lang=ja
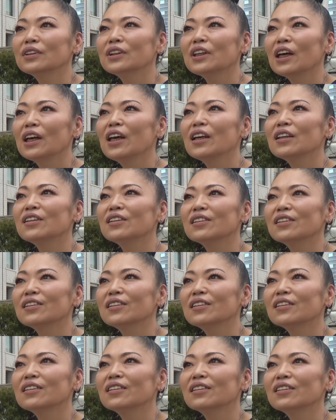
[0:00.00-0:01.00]

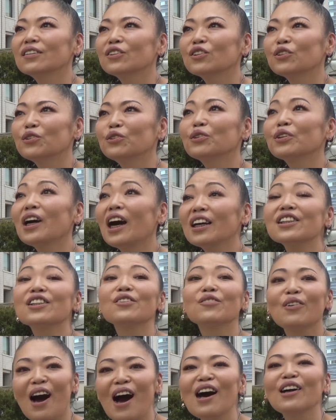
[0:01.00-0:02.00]
チャレンジする価
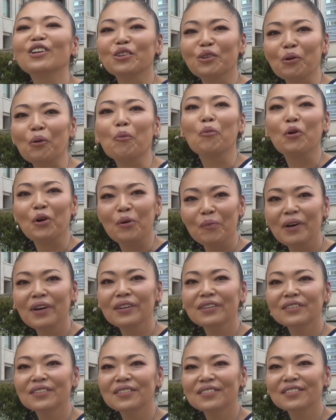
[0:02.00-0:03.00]
値はあると思い
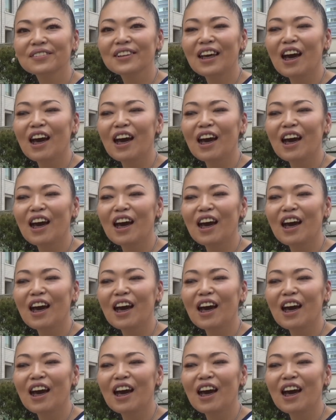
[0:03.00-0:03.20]
ます、